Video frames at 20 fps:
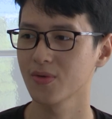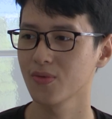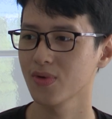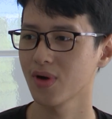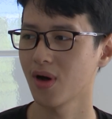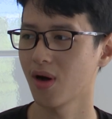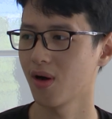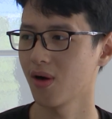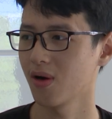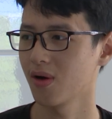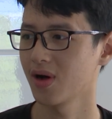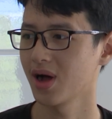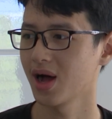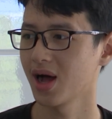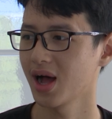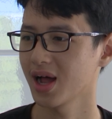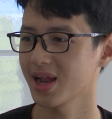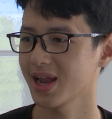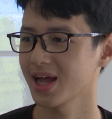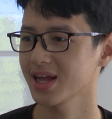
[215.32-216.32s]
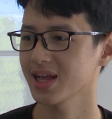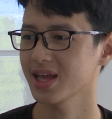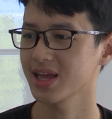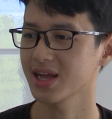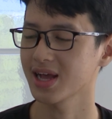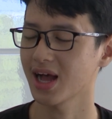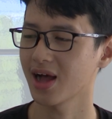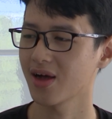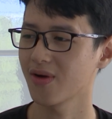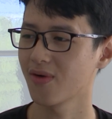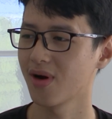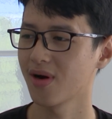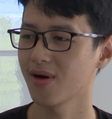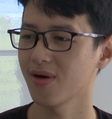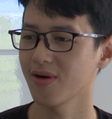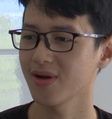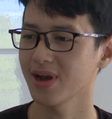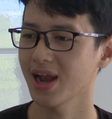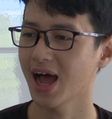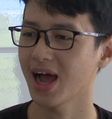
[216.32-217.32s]
cũng có đăng ký các khóa học
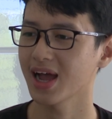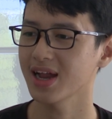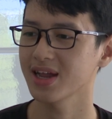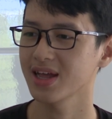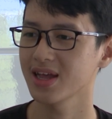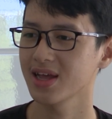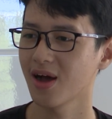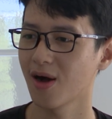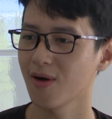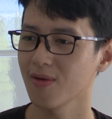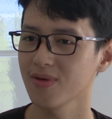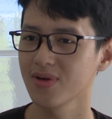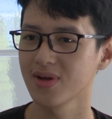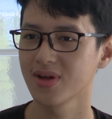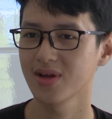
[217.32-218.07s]
online để học.